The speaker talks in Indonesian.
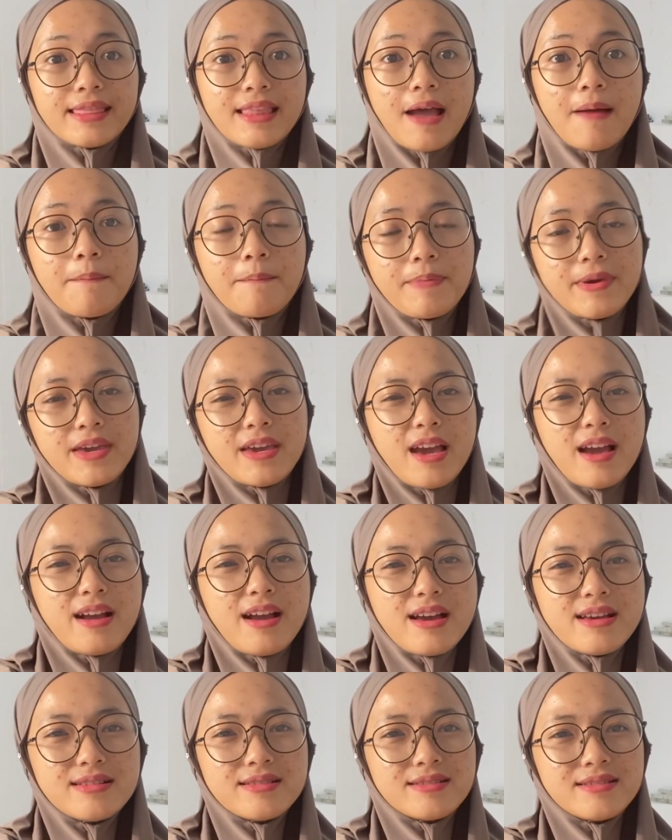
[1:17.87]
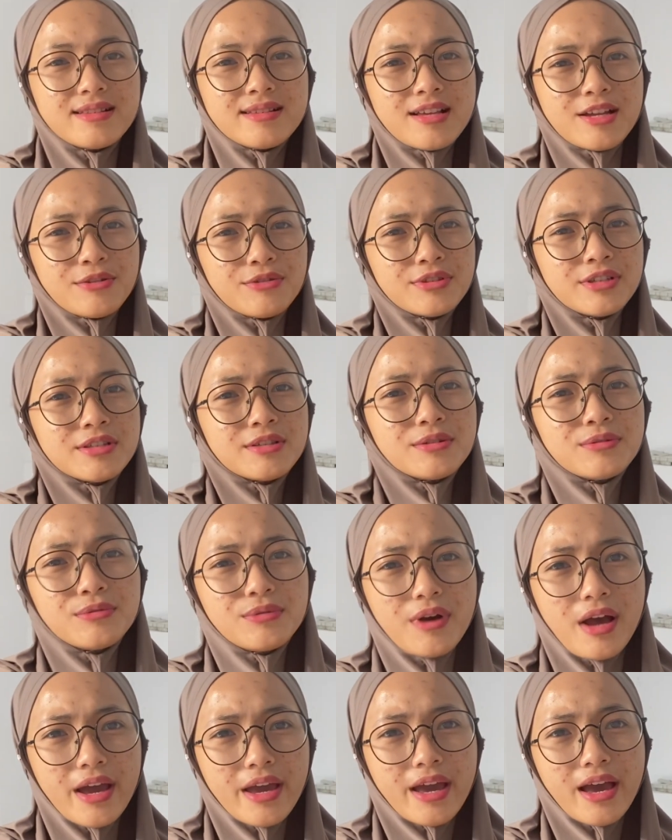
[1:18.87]
tapi ya guys di satu sisi tuh
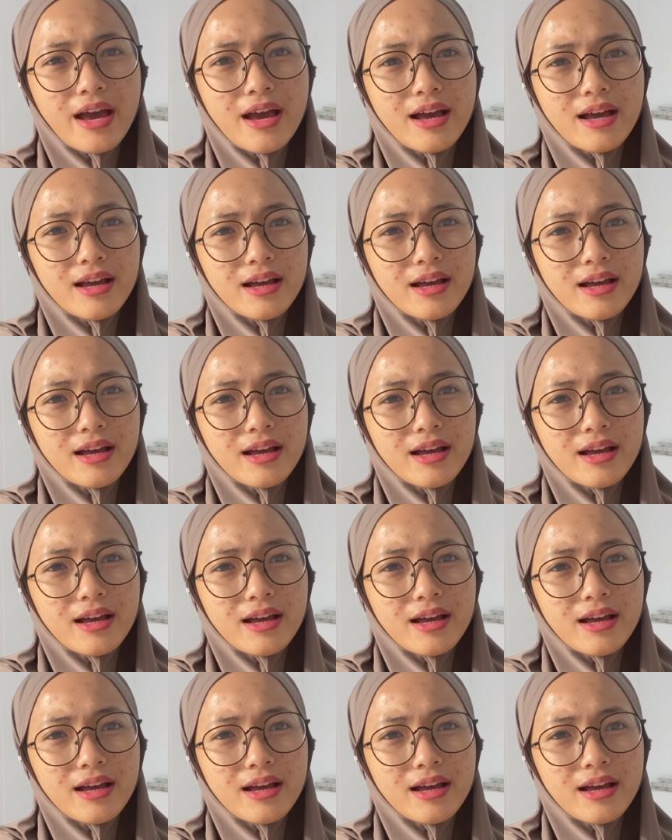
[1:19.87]
kayak